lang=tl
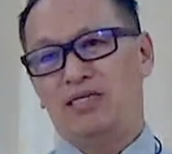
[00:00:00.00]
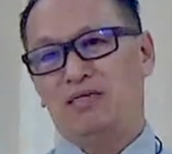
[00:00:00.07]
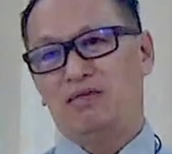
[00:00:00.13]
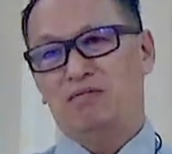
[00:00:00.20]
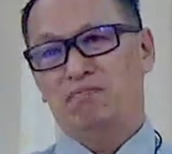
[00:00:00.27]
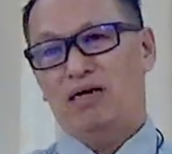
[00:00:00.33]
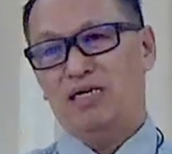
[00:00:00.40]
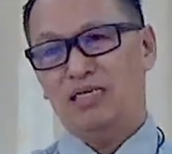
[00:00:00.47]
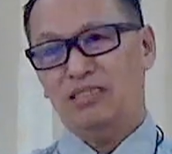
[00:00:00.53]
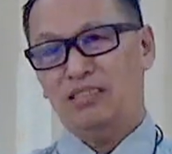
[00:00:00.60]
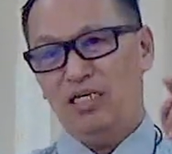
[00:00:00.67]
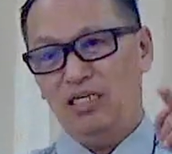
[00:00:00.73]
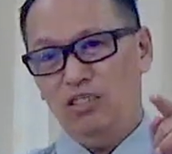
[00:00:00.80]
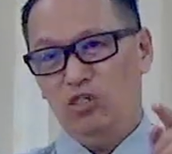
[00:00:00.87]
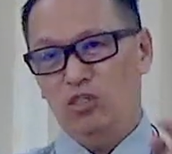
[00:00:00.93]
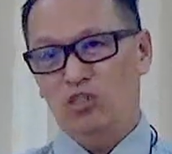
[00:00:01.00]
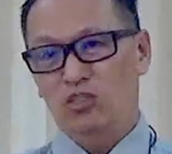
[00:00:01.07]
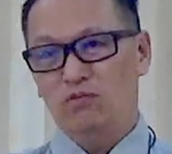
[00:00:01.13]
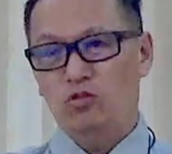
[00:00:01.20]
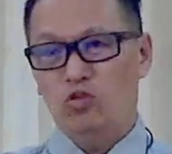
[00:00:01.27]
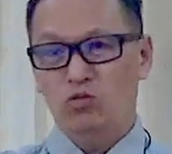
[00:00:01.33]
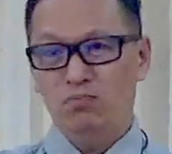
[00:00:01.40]
Pagdating doon,
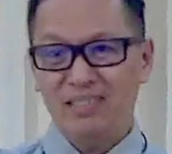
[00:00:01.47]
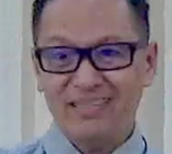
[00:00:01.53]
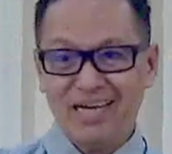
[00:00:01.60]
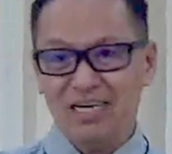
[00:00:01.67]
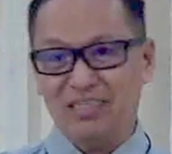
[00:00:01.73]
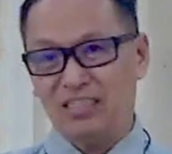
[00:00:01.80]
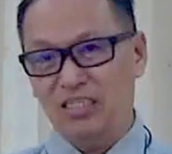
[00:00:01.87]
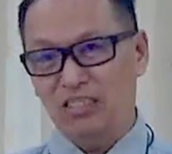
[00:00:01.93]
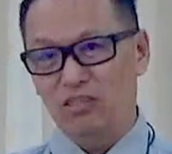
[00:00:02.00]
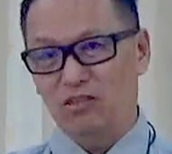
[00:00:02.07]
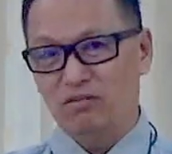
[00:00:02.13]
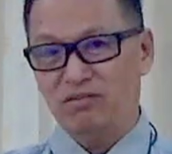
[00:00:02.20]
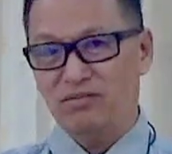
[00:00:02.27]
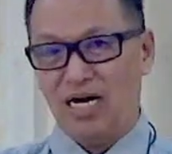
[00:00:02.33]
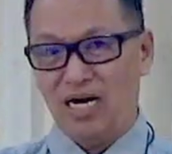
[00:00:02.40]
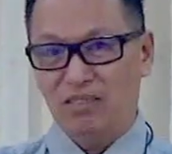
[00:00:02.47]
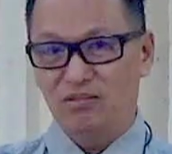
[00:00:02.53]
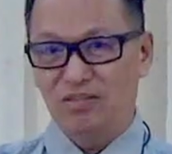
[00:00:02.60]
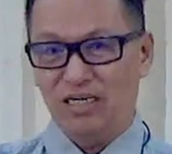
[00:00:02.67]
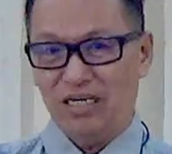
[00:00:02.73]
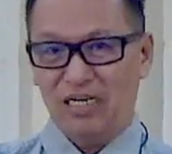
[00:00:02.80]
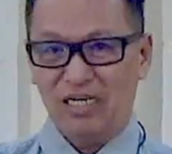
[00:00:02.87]
umataki yung tao na
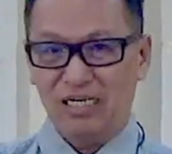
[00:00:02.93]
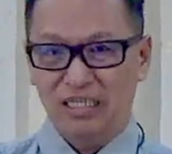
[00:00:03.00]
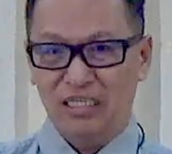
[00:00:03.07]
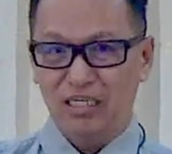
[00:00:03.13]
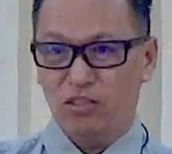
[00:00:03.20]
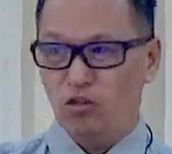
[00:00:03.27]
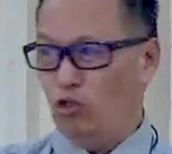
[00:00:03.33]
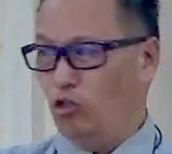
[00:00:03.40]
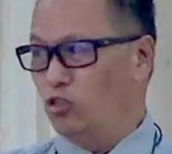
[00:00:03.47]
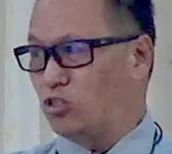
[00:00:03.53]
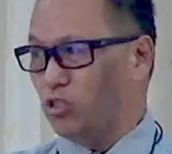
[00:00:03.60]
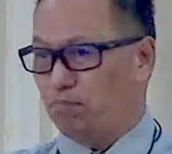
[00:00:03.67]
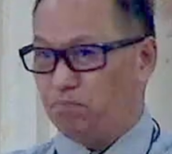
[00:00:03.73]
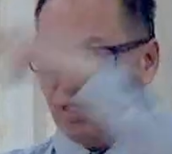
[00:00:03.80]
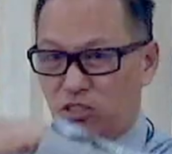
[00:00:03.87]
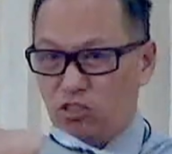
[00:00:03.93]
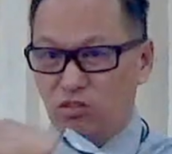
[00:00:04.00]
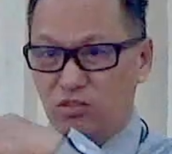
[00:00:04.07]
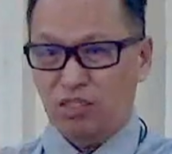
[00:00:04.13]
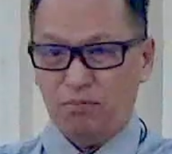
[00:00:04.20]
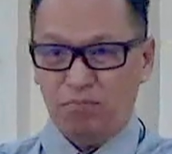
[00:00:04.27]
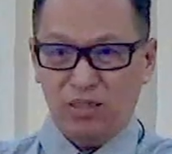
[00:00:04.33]
nakarinig doon sa person
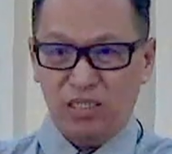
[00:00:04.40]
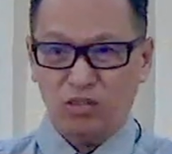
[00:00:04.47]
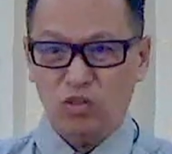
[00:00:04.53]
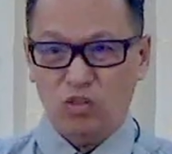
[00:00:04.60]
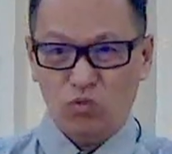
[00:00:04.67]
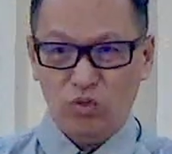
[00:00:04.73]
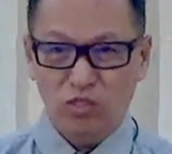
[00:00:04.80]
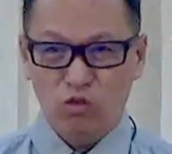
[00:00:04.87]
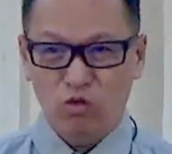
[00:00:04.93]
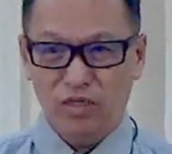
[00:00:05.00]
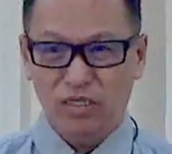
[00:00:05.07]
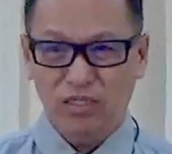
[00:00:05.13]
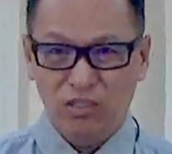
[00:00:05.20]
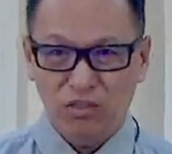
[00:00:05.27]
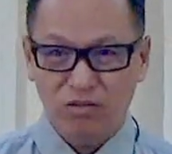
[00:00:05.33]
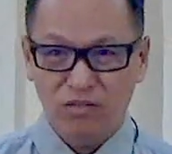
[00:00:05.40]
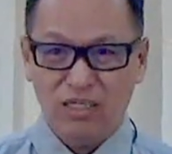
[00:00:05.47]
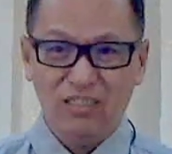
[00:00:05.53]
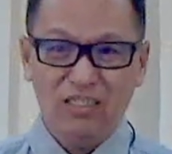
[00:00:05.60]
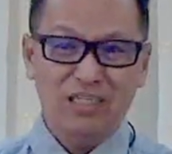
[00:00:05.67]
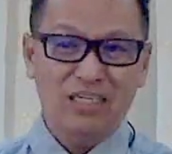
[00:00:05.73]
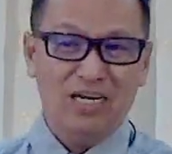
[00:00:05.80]
na pinagkikwentuhan ninyo na
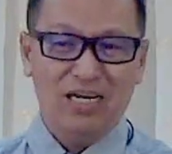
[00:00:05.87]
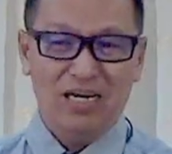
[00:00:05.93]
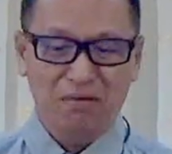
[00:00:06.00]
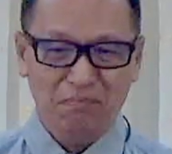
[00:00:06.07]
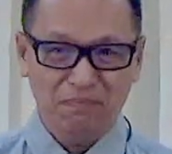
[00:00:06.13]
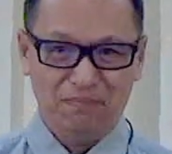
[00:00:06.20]
hindi niya alam.